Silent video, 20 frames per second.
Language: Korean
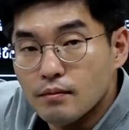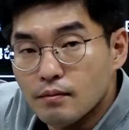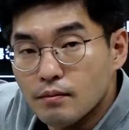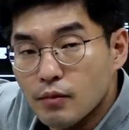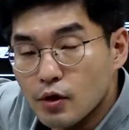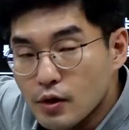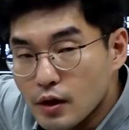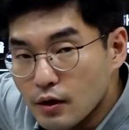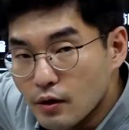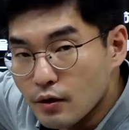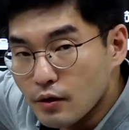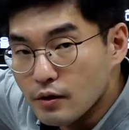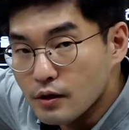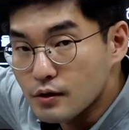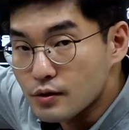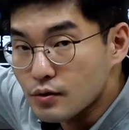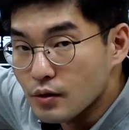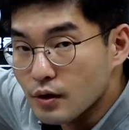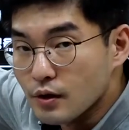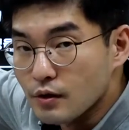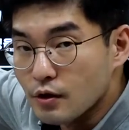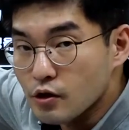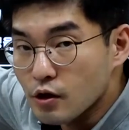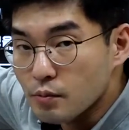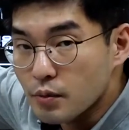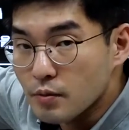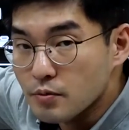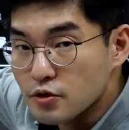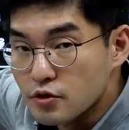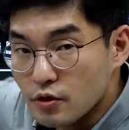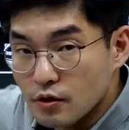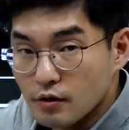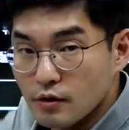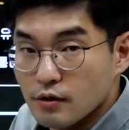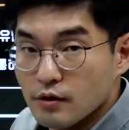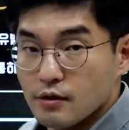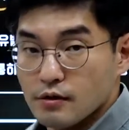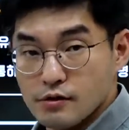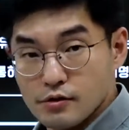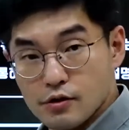뭘까요? 일종의 연역법이죠.
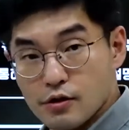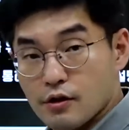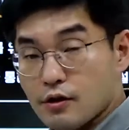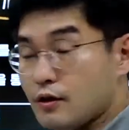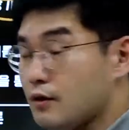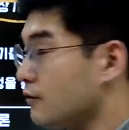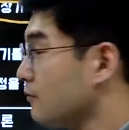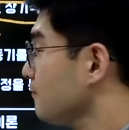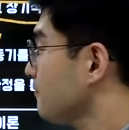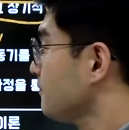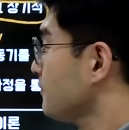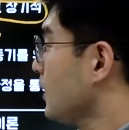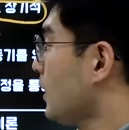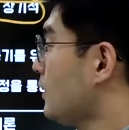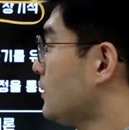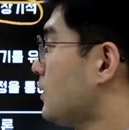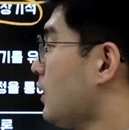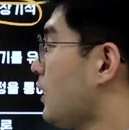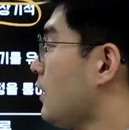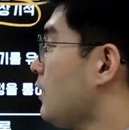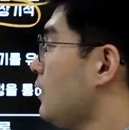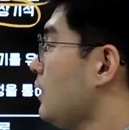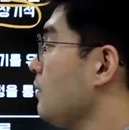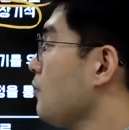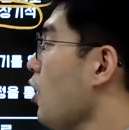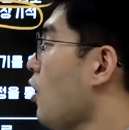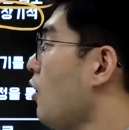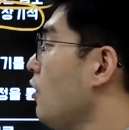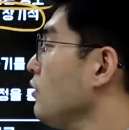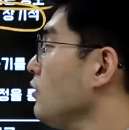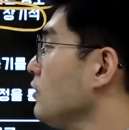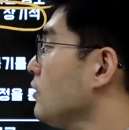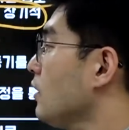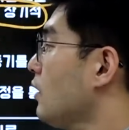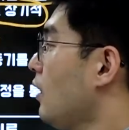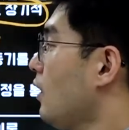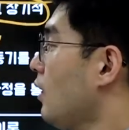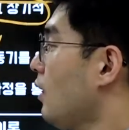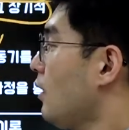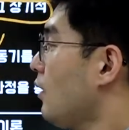그죠? 자, 2번
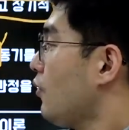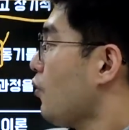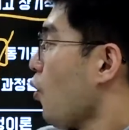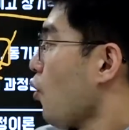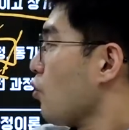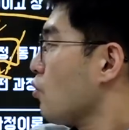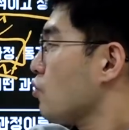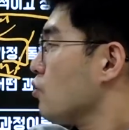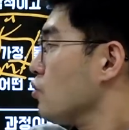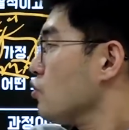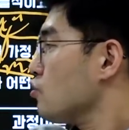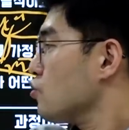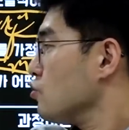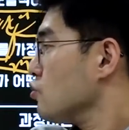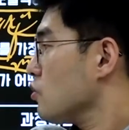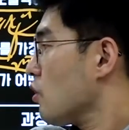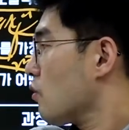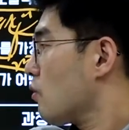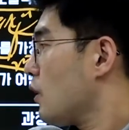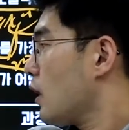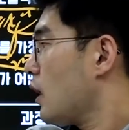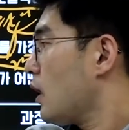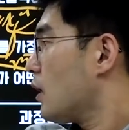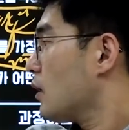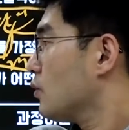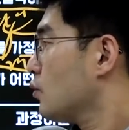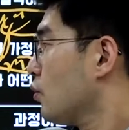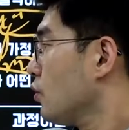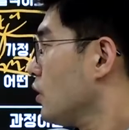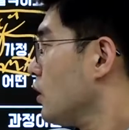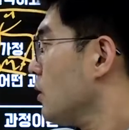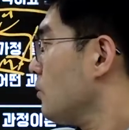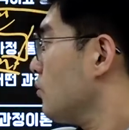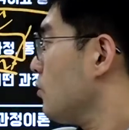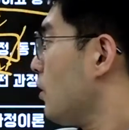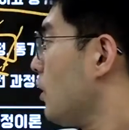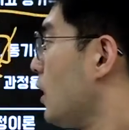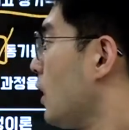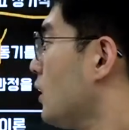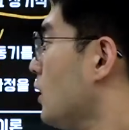욕구 충족과
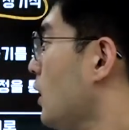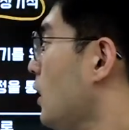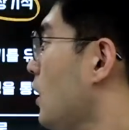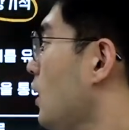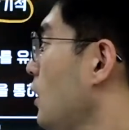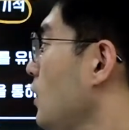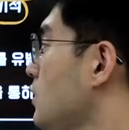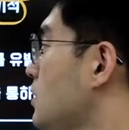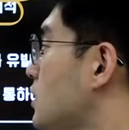동기부여 간의